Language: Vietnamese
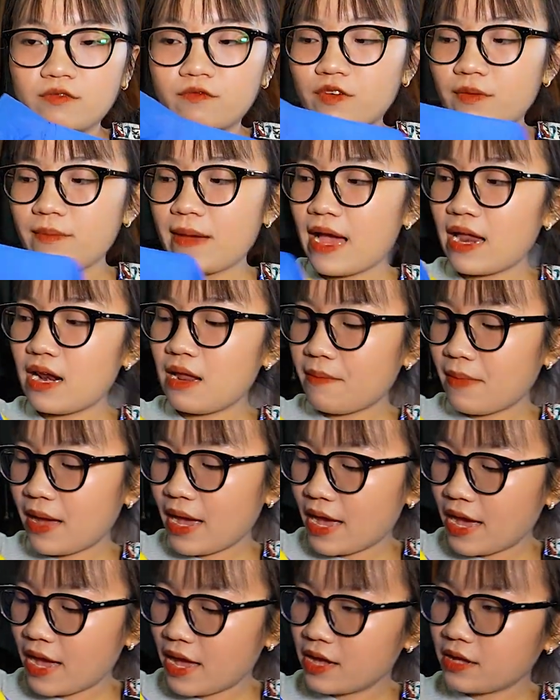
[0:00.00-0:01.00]
Với mã là mã
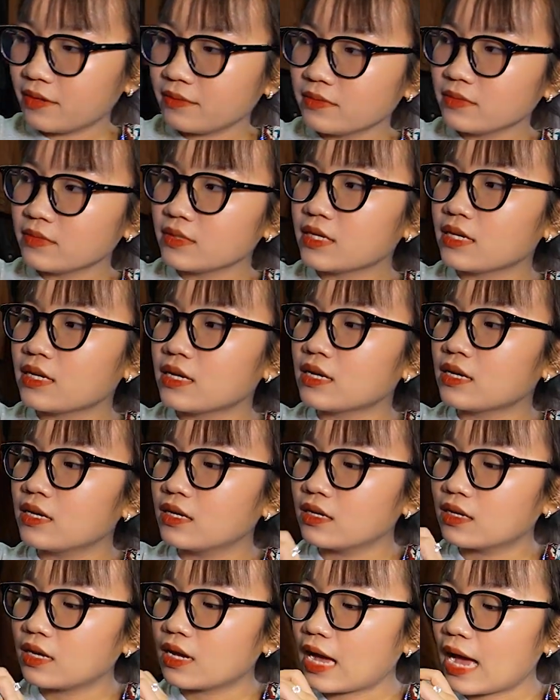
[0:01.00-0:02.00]
A,
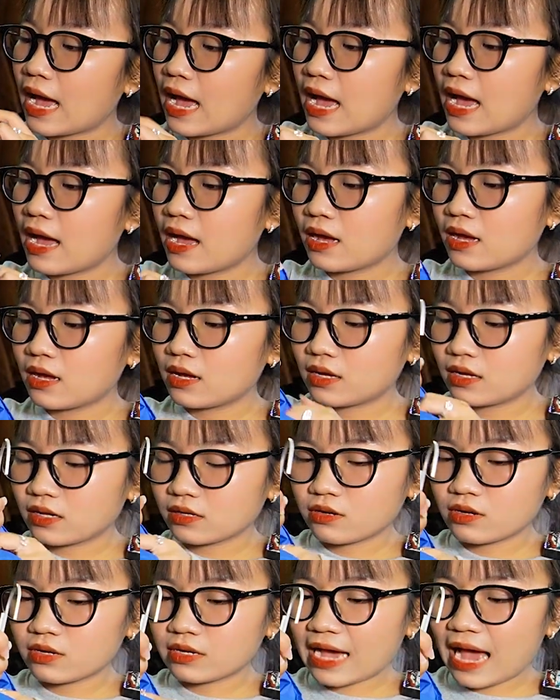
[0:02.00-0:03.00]
A
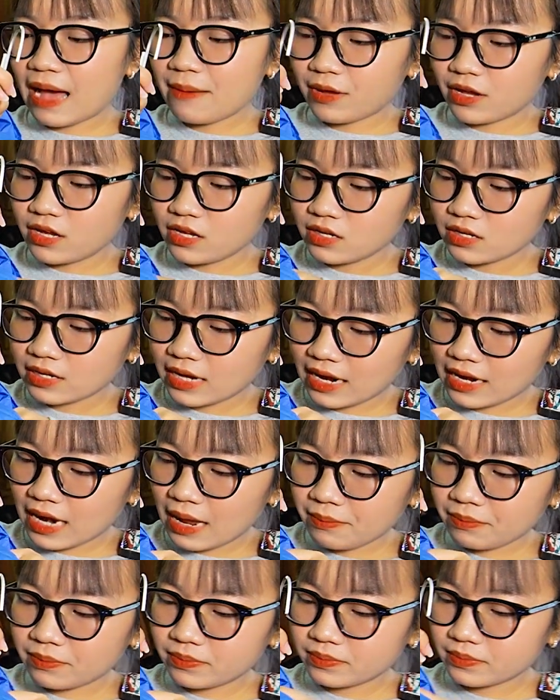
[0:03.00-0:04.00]
K mấy? K
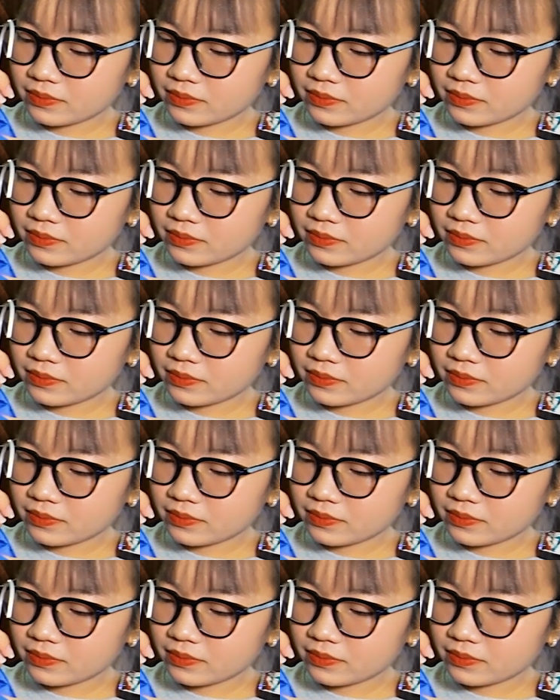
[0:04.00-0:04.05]
năm.